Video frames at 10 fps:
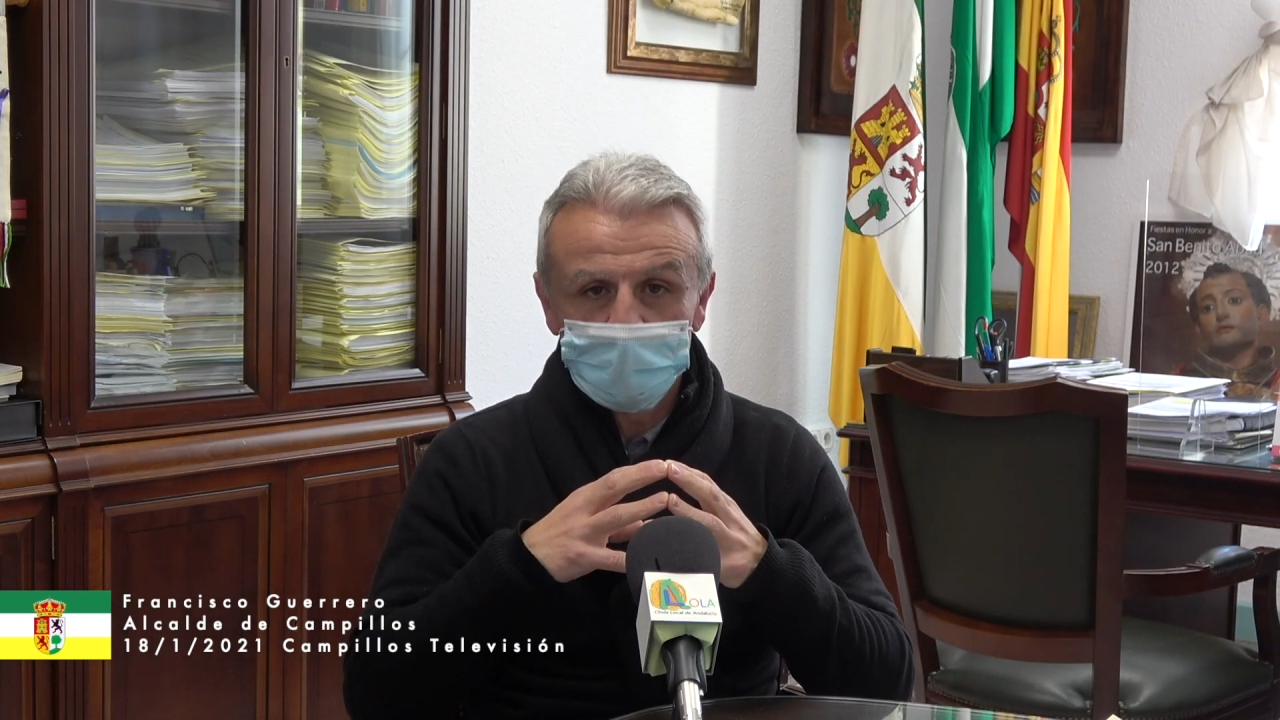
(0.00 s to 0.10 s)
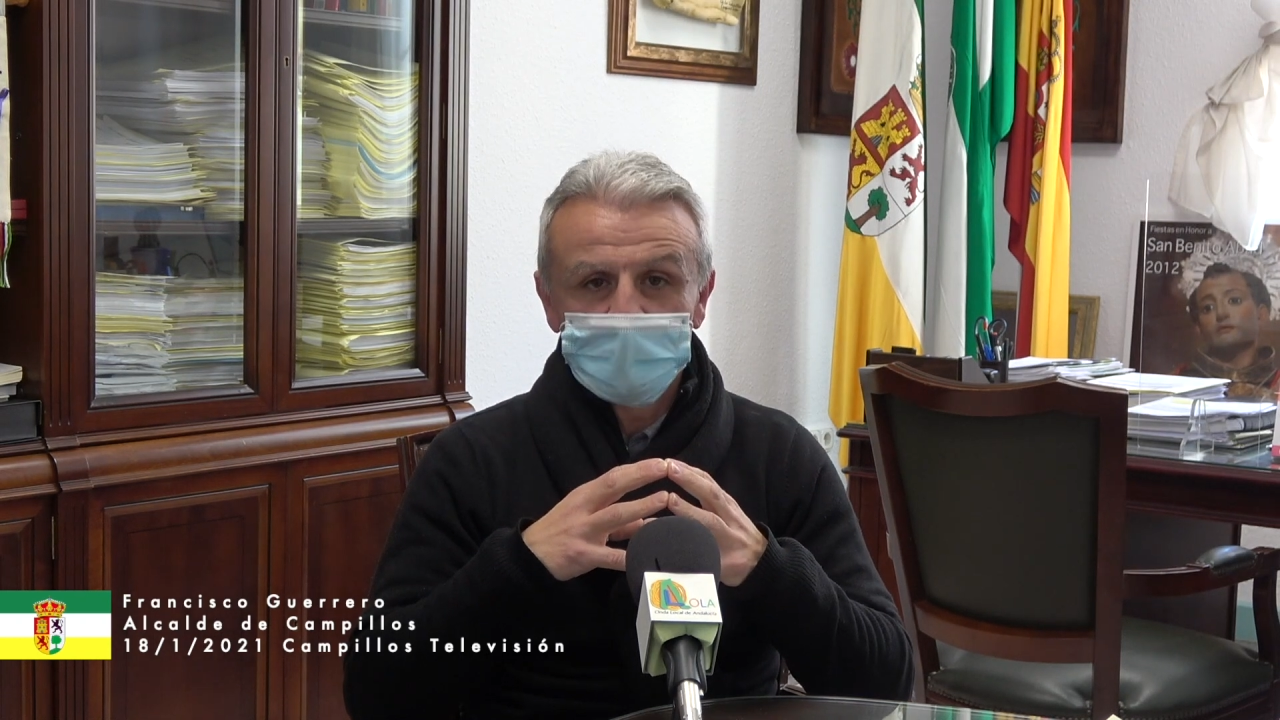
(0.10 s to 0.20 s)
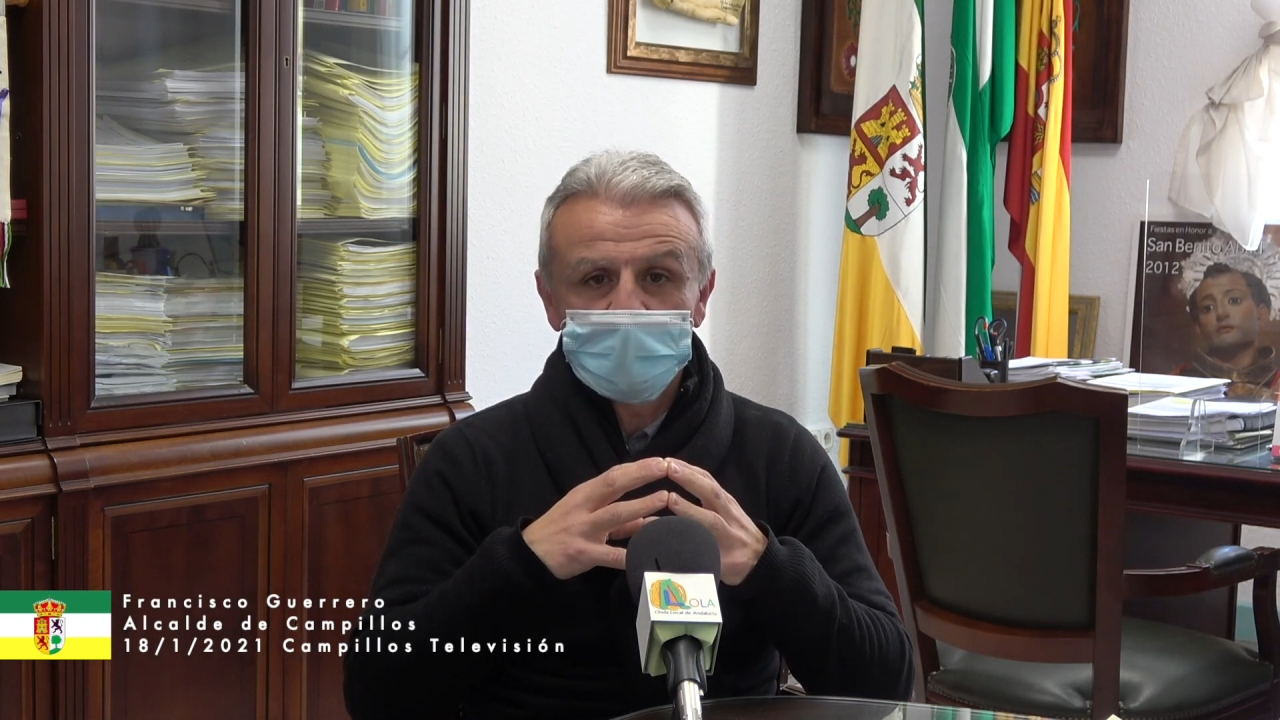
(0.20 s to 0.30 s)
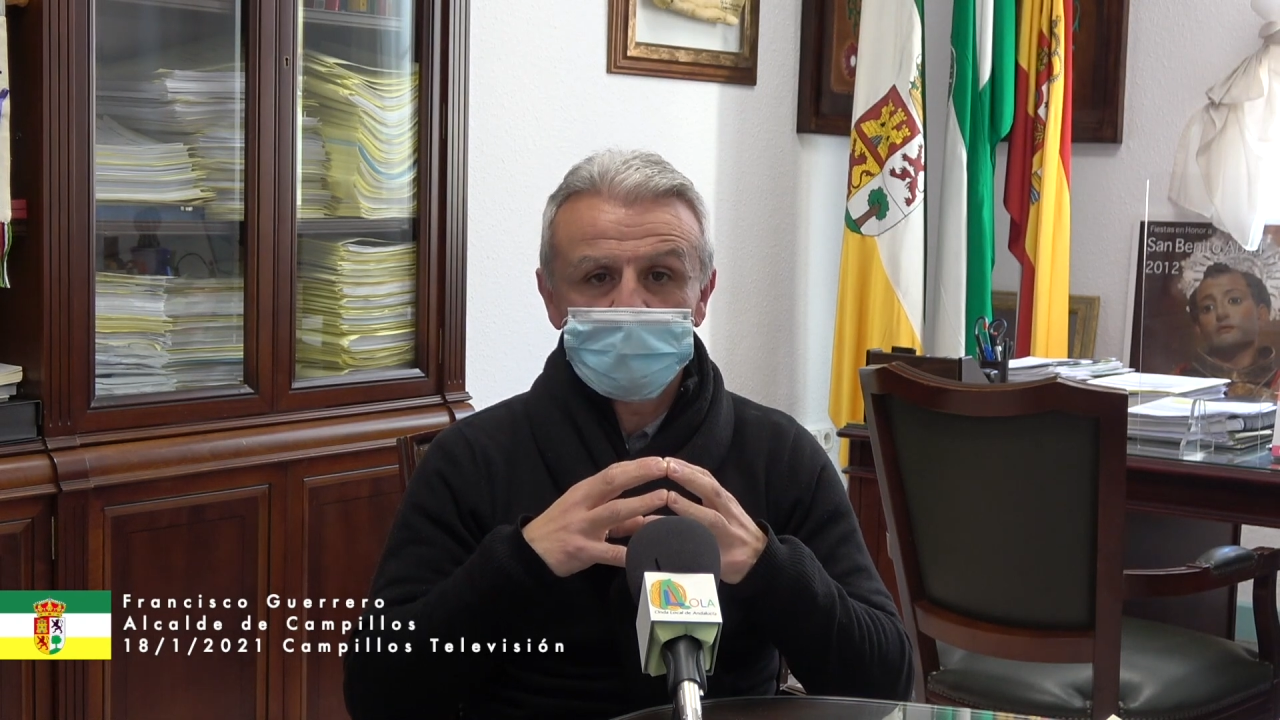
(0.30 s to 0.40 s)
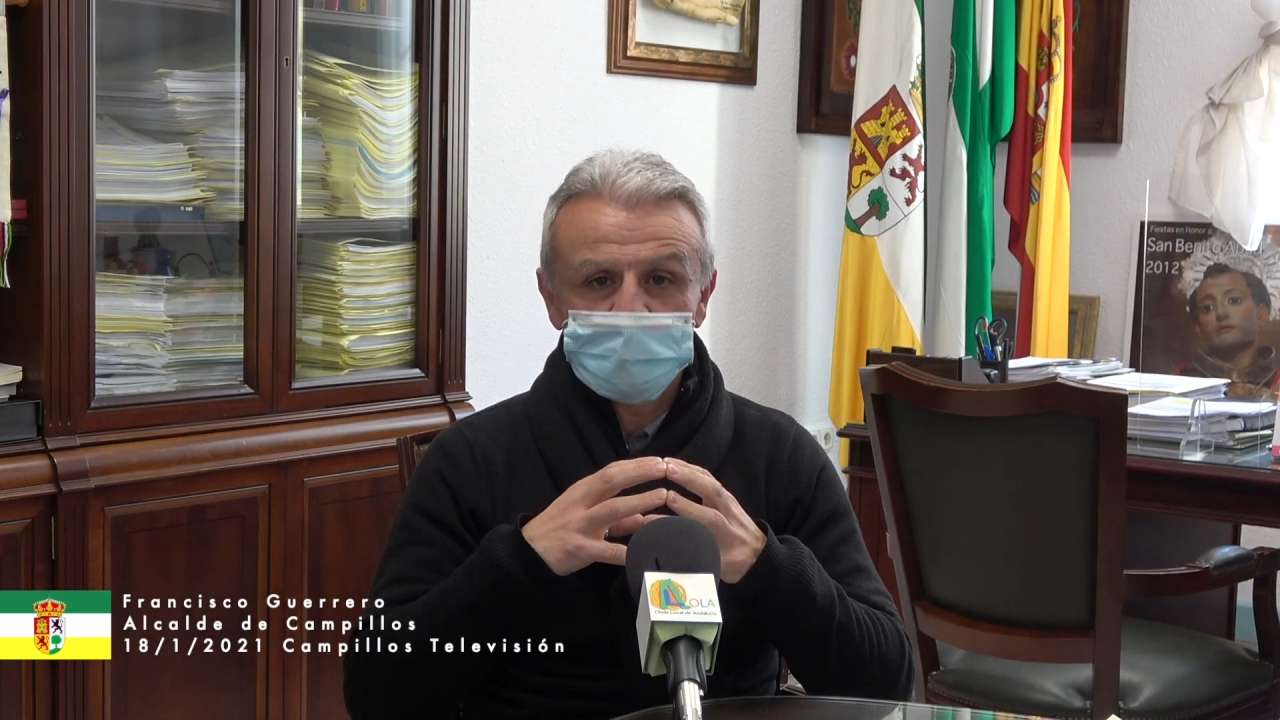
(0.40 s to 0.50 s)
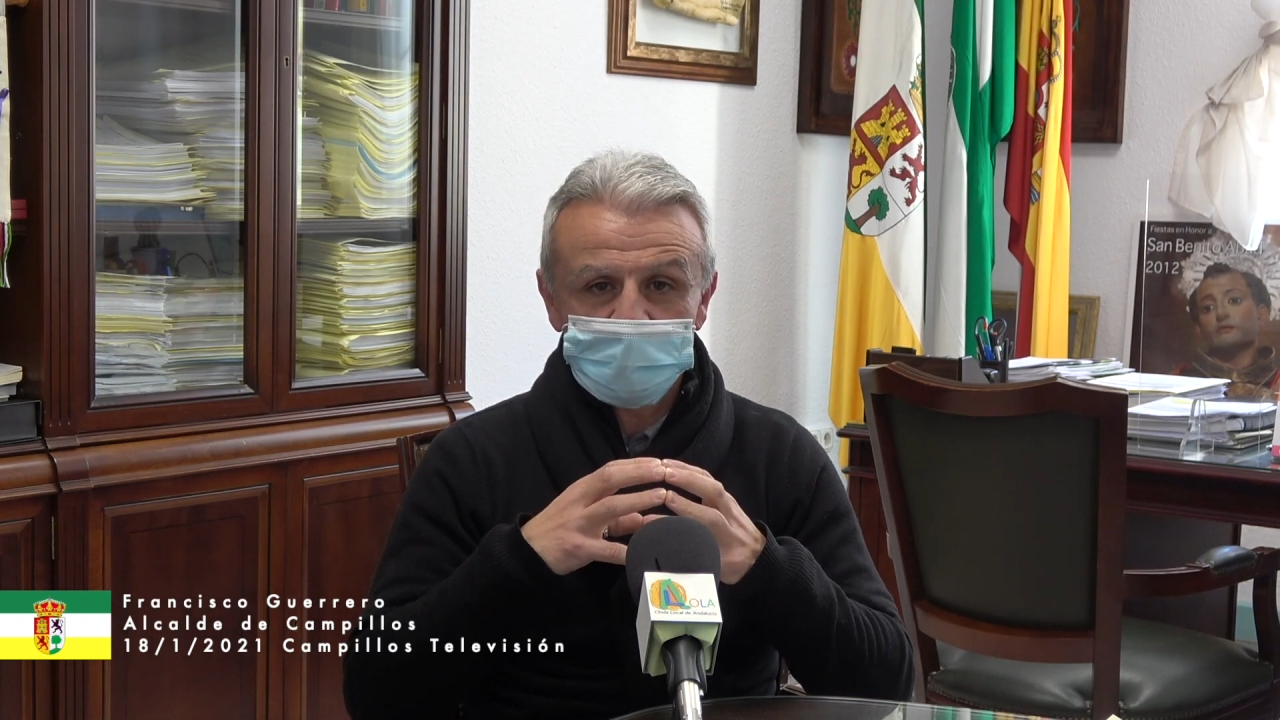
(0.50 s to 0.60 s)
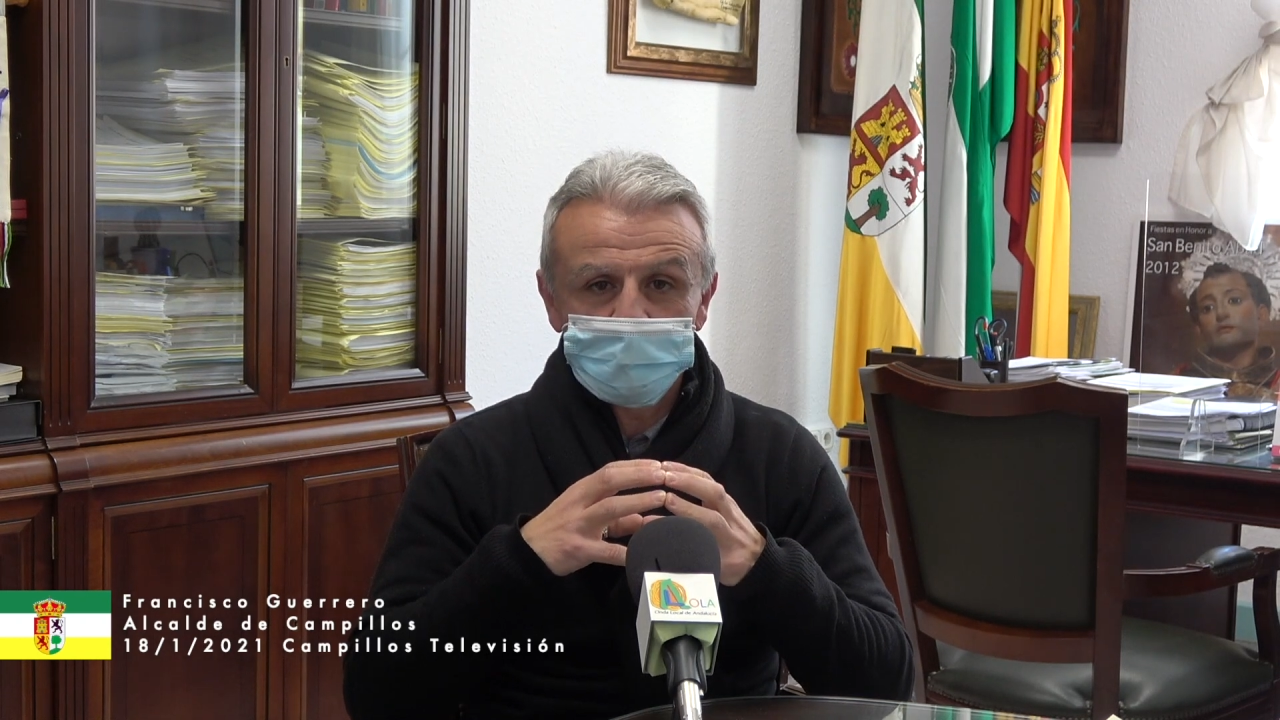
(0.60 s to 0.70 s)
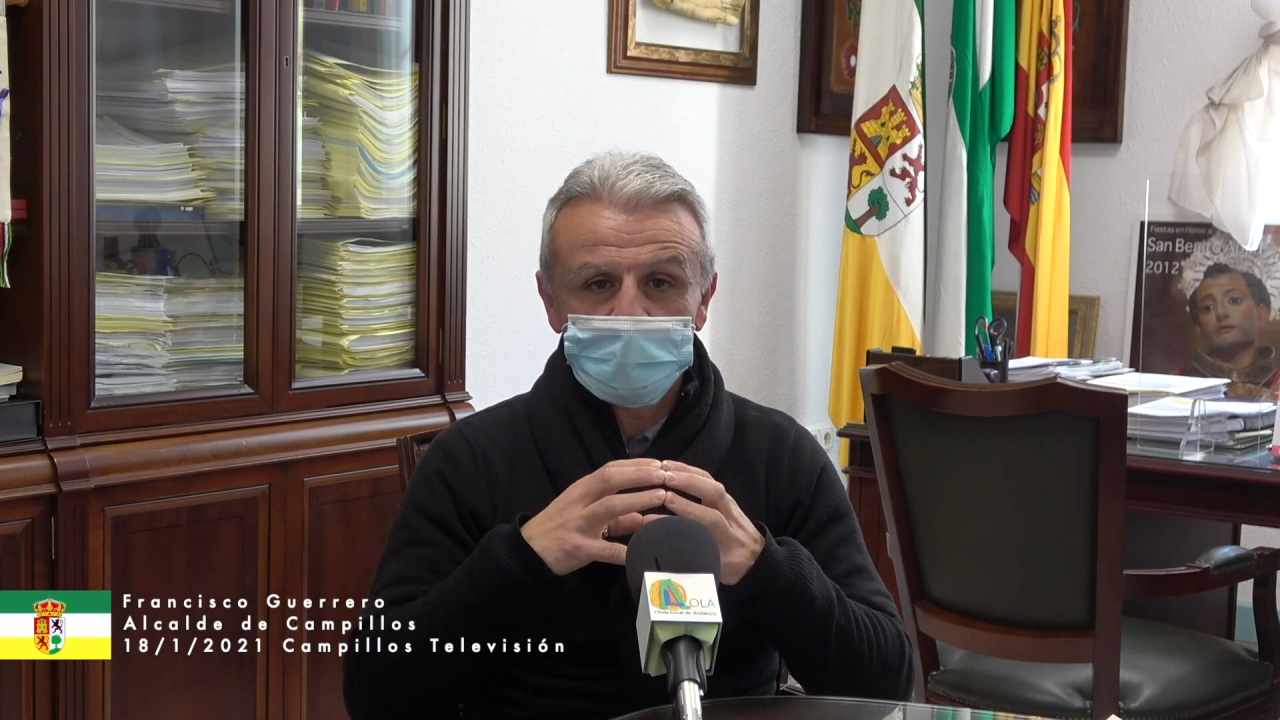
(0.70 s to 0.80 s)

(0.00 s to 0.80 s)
y pensemos en